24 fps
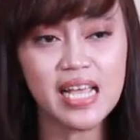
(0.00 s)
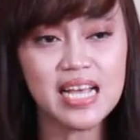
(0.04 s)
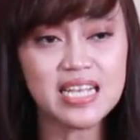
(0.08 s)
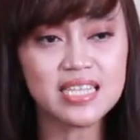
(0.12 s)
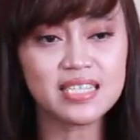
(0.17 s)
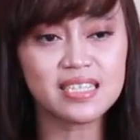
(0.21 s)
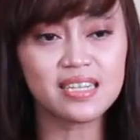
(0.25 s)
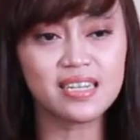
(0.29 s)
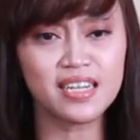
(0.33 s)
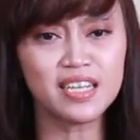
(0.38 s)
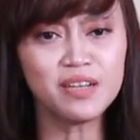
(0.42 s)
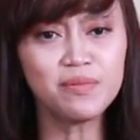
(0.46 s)

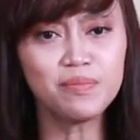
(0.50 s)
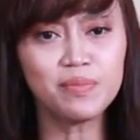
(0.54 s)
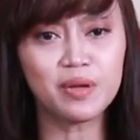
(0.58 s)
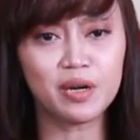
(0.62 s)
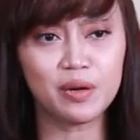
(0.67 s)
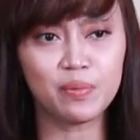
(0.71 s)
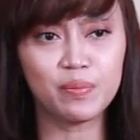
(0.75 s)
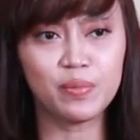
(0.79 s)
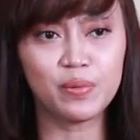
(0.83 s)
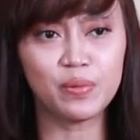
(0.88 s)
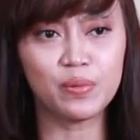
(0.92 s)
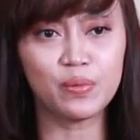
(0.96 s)
sering
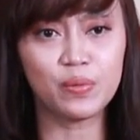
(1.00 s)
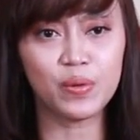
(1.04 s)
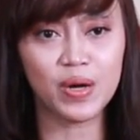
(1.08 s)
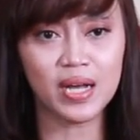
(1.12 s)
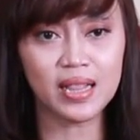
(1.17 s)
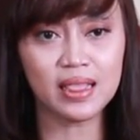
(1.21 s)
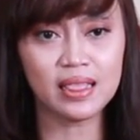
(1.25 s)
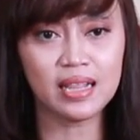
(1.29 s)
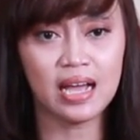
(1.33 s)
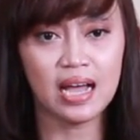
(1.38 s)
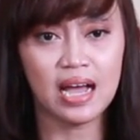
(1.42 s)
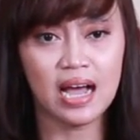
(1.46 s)

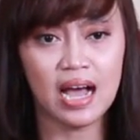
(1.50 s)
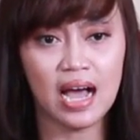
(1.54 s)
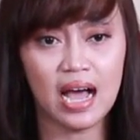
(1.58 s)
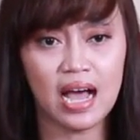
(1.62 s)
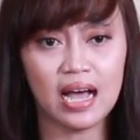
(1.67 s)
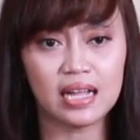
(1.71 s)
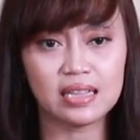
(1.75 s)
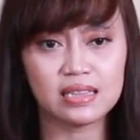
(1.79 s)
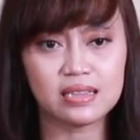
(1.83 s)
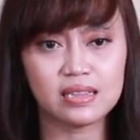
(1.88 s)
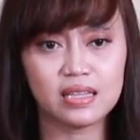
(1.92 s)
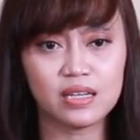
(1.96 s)
berbuat
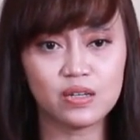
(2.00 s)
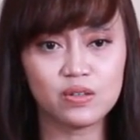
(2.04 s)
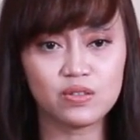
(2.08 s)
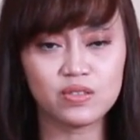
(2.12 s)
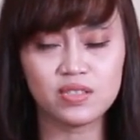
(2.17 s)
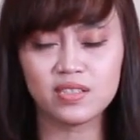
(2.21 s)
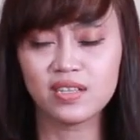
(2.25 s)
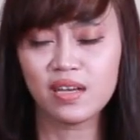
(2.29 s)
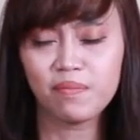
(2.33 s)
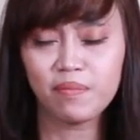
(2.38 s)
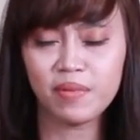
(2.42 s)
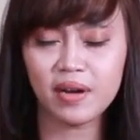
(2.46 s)
atau
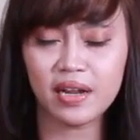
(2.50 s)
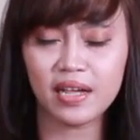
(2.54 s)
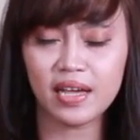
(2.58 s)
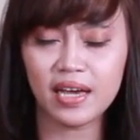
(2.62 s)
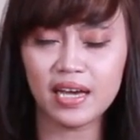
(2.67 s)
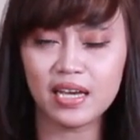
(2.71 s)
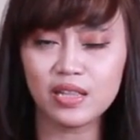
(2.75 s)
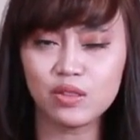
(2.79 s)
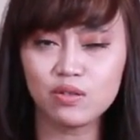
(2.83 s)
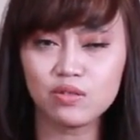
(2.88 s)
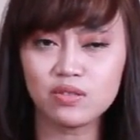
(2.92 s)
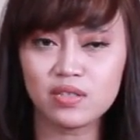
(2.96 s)
sikap mereka
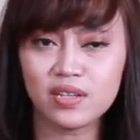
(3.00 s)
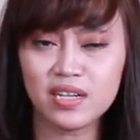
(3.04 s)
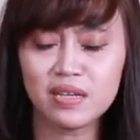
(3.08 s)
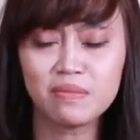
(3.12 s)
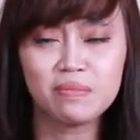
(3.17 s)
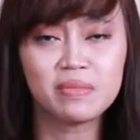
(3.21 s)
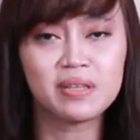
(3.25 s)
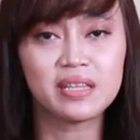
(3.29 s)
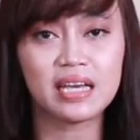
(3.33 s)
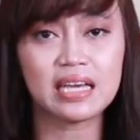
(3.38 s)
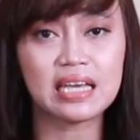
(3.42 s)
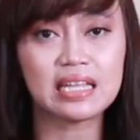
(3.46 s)
itu sering
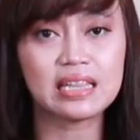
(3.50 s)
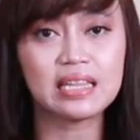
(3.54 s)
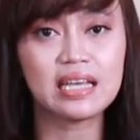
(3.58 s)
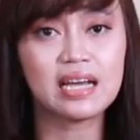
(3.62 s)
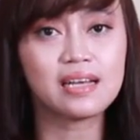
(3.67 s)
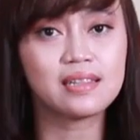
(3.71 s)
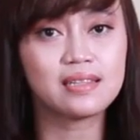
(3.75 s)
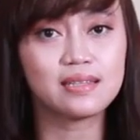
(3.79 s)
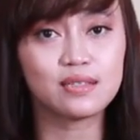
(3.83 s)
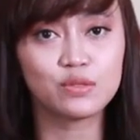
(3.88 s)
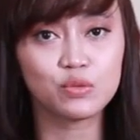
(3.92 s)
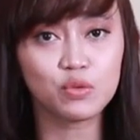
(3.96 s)
menyakiti
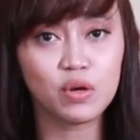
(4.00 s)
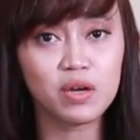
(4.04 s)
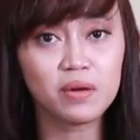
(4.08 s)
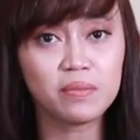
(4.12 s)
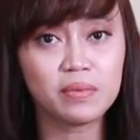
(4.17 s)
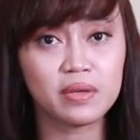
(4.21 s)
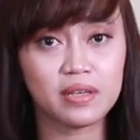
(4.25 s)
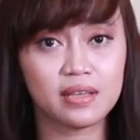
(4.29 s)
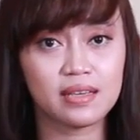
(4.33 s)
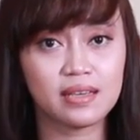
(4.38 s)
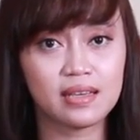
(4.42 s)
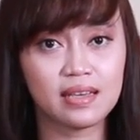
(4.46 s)
hati
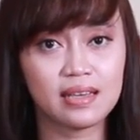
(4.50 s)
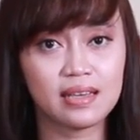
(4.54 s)
suami